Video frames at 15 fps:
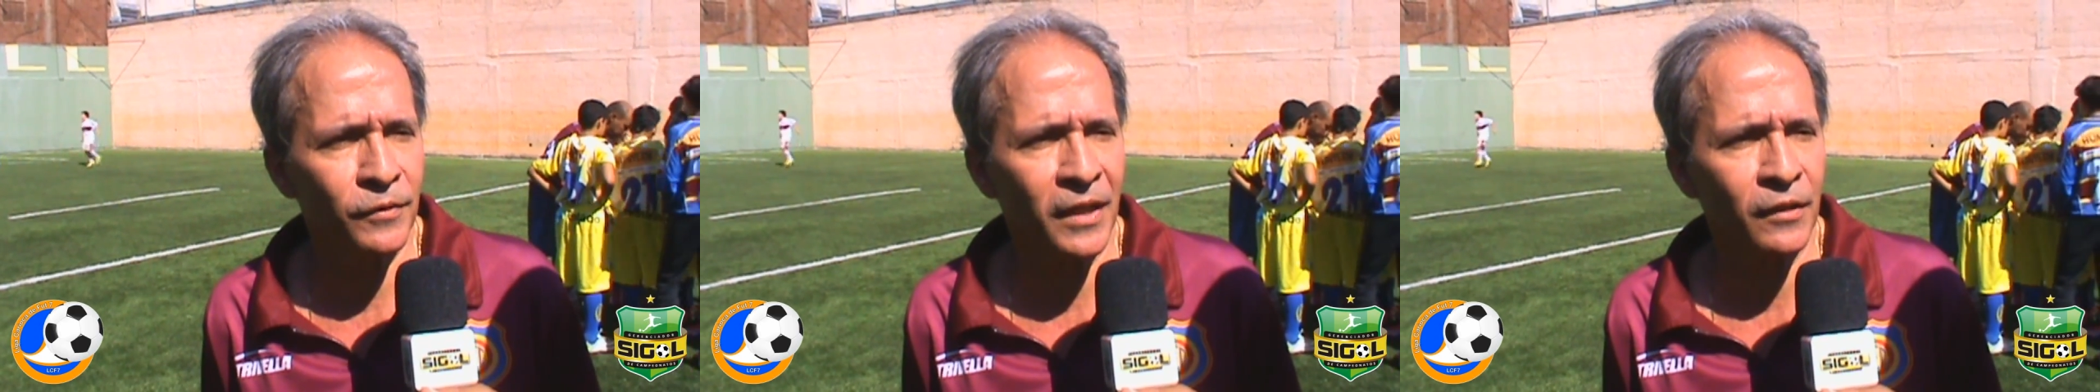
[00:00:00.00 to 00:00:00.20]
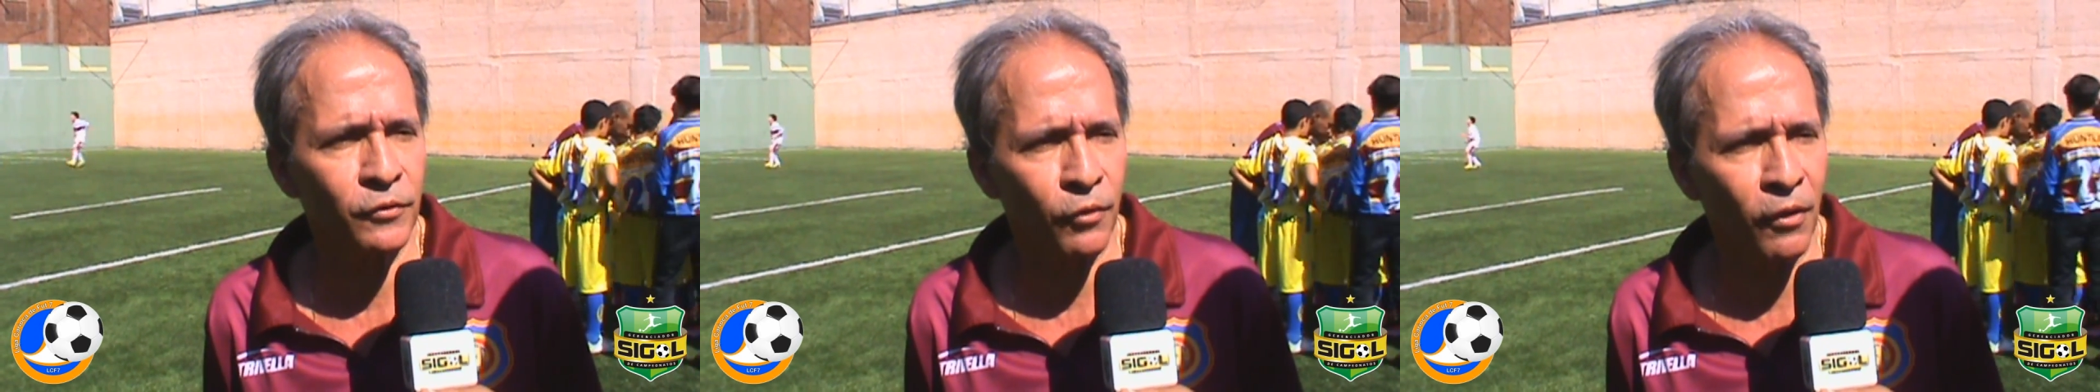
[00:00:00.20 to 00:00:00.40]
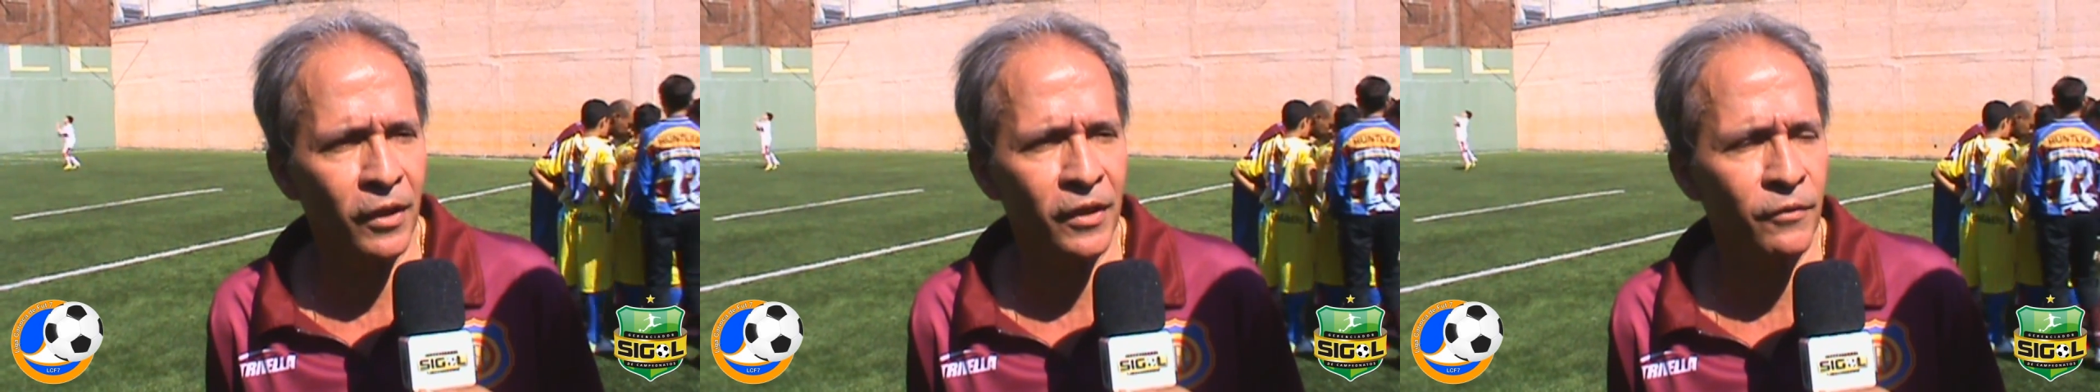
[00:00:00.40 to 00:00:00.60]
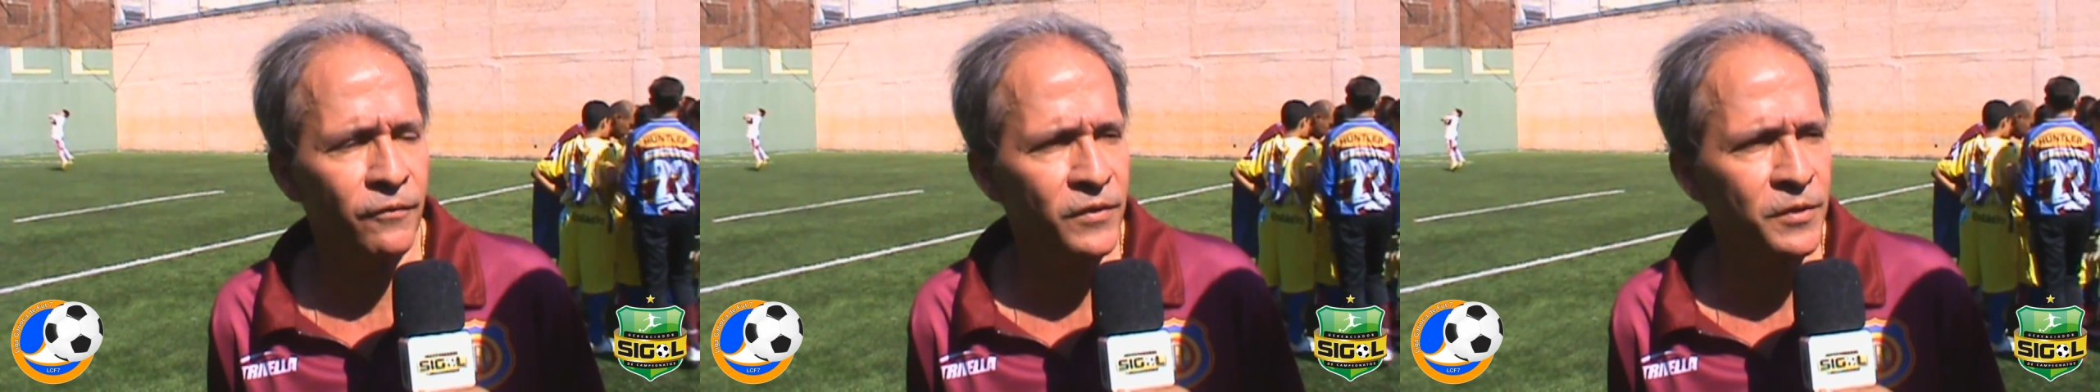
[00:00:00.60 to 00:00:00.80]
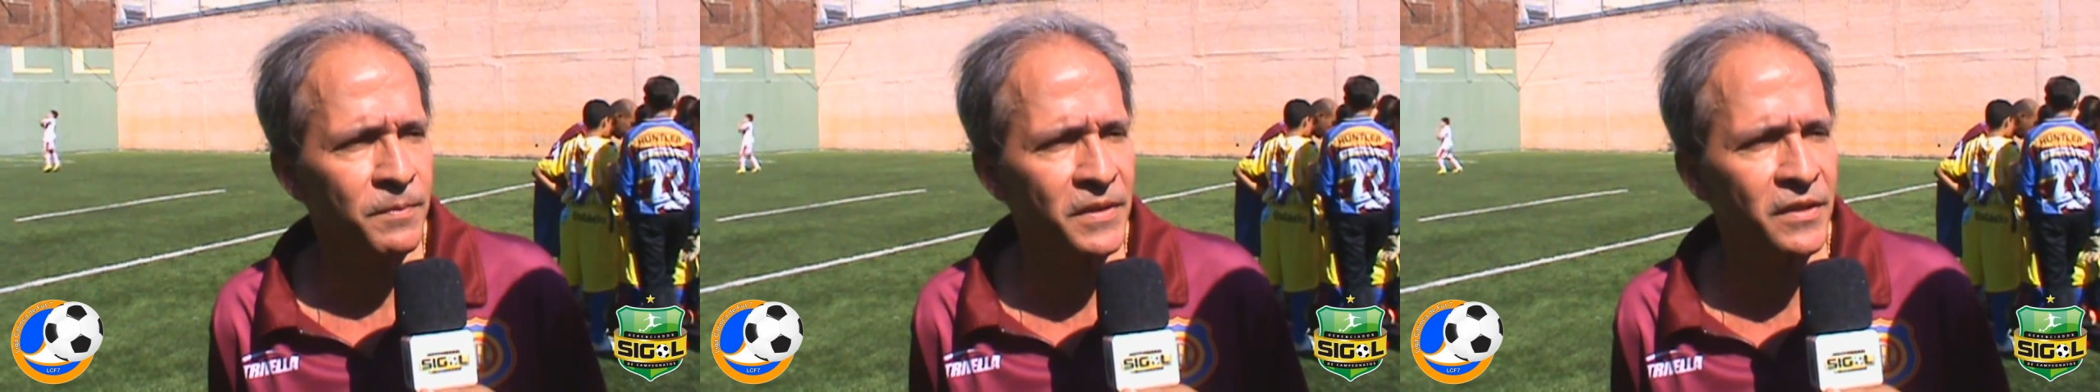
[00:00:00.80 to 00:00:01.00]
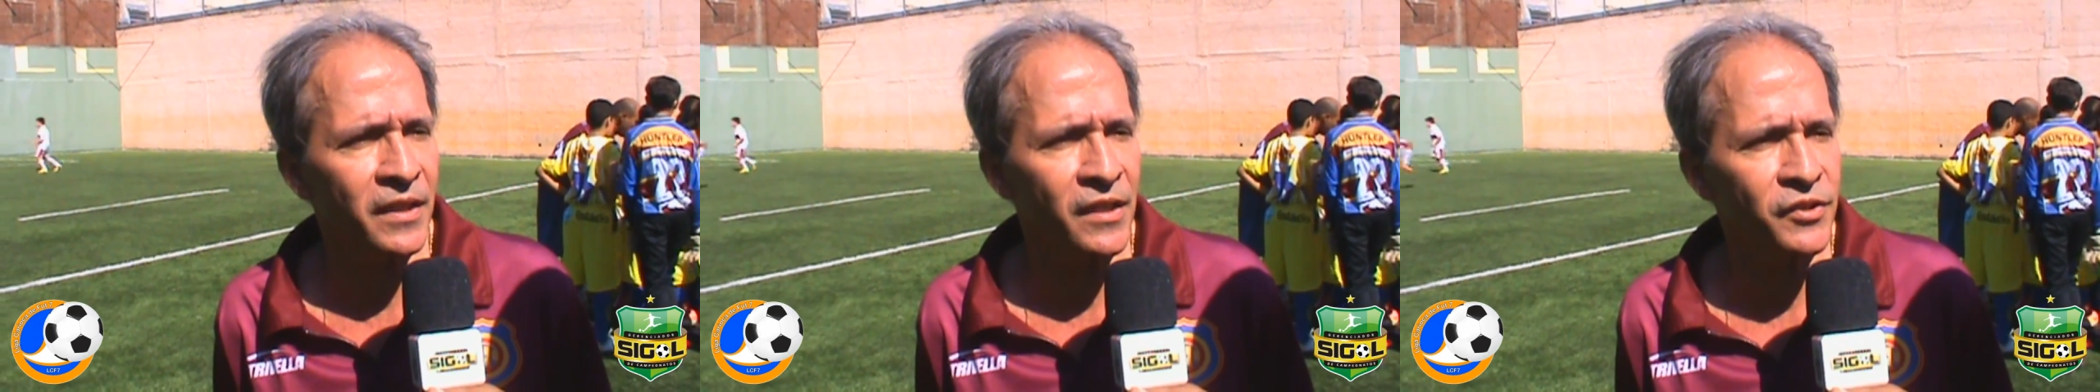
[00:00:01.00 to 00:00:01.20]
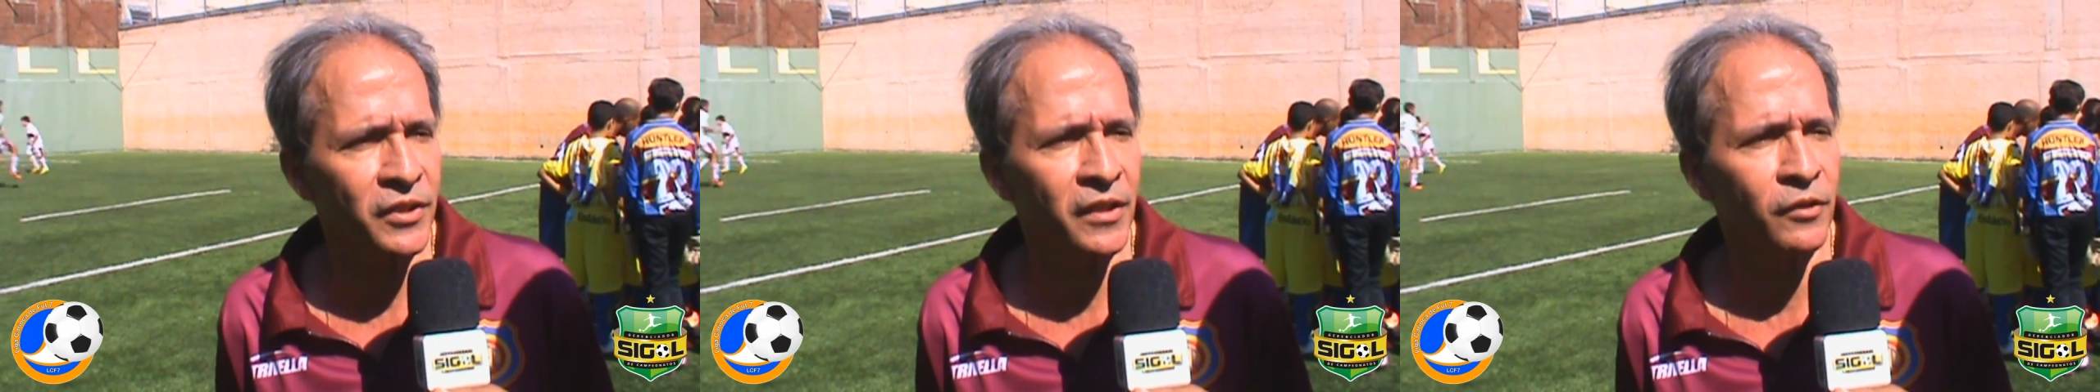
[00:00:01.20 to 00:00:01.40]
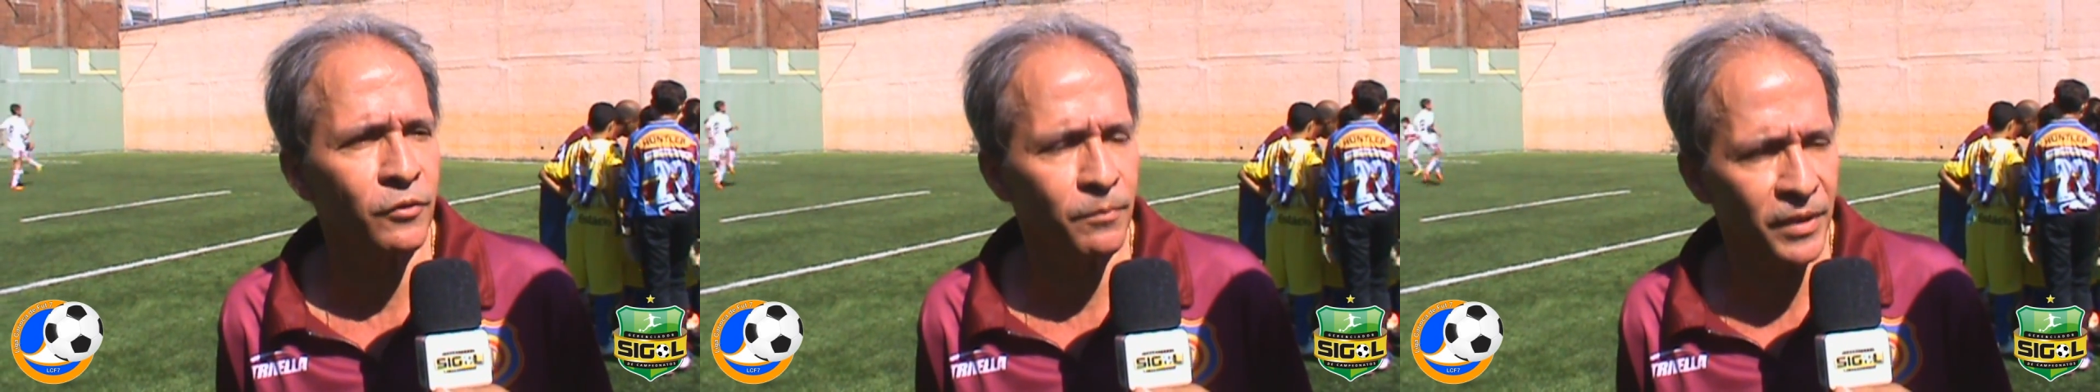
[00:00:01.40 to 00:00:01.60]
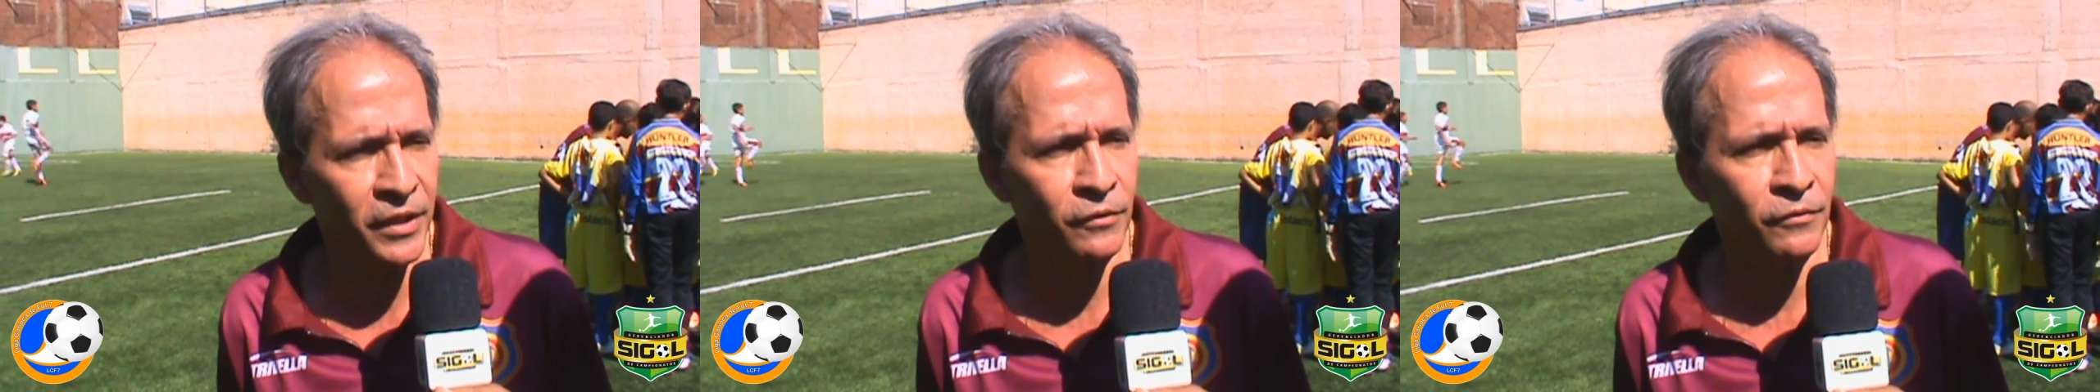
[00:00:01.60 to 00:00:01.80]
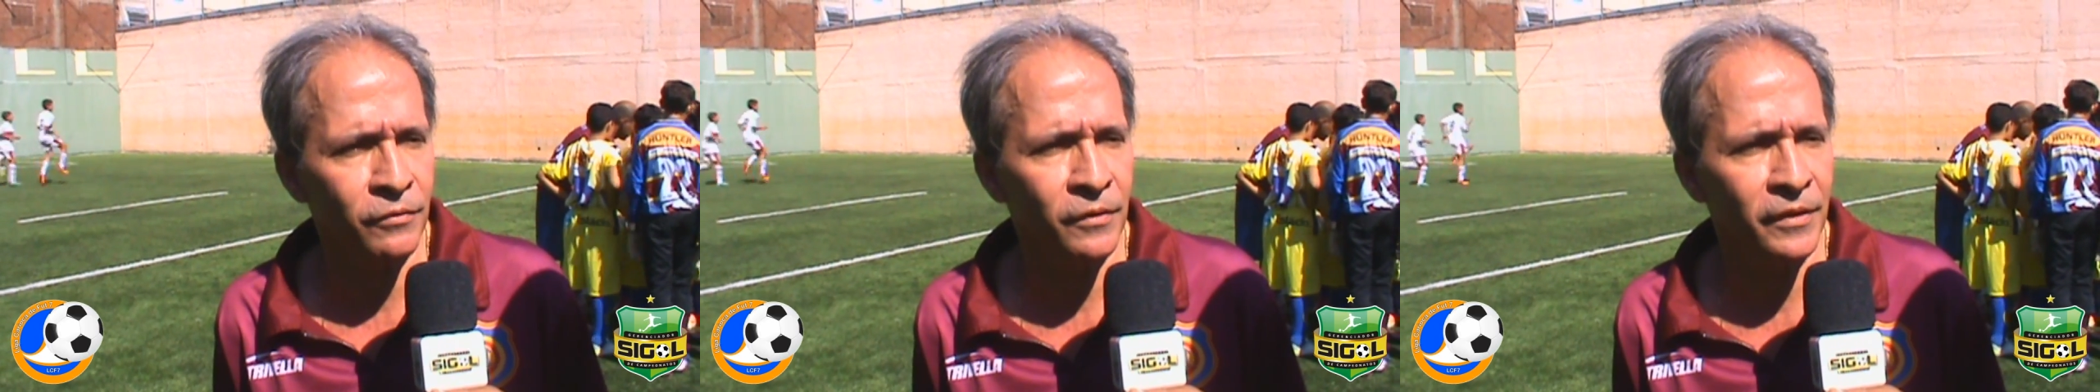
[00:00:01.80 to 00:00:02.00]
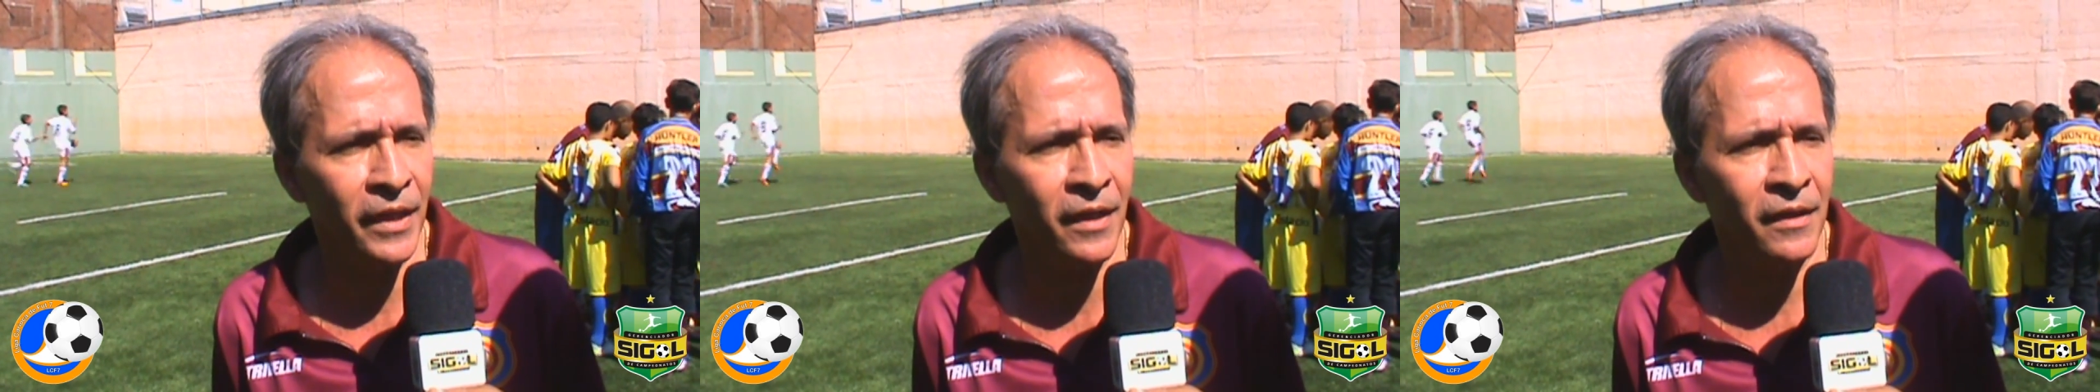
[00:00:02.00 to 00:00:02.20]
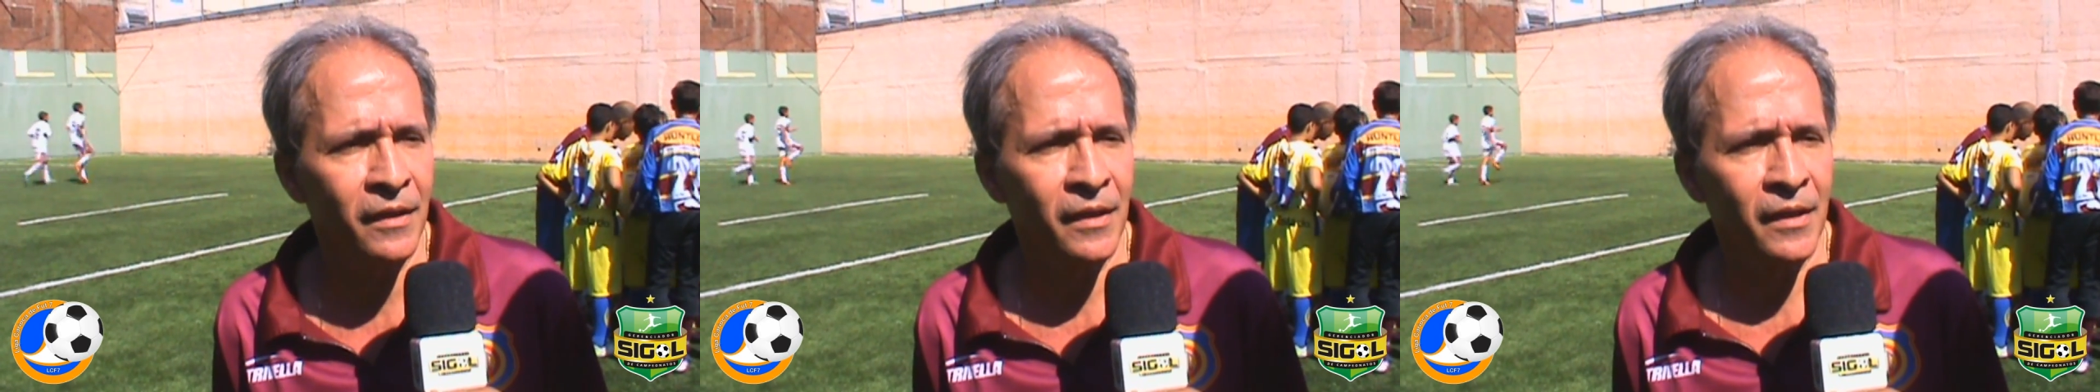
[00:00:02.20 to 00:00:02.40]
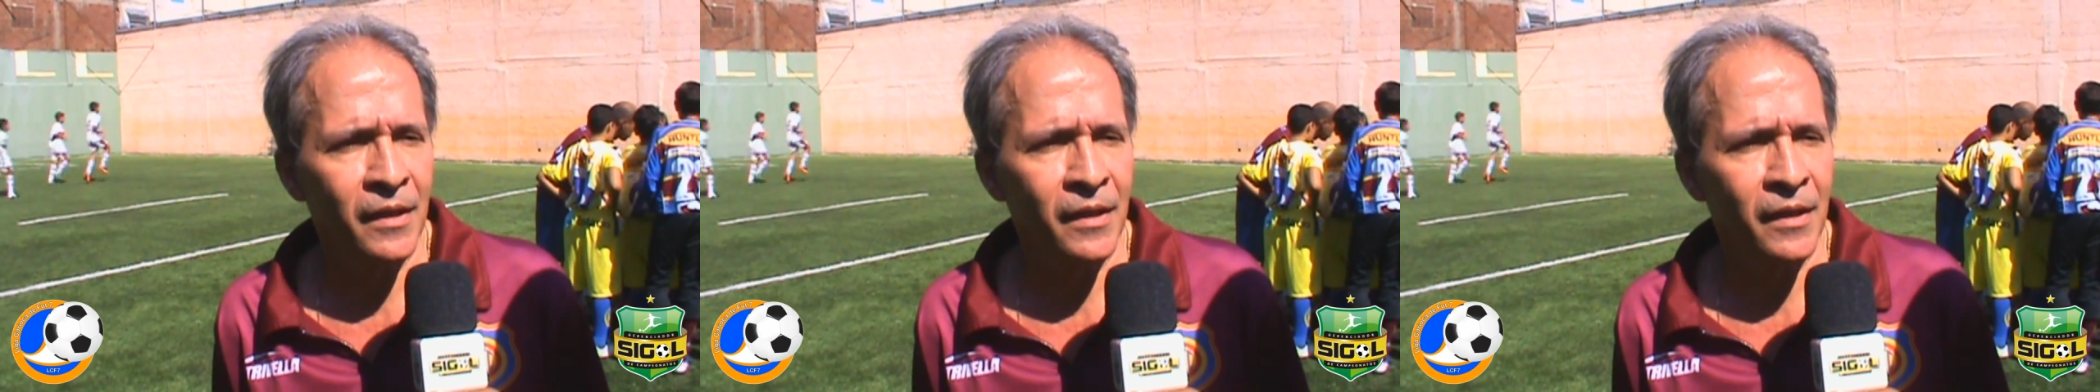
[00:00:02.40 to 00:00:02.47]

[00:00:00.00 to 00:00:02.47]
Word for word: Gandola e o vice-presidente Nando Brito, né?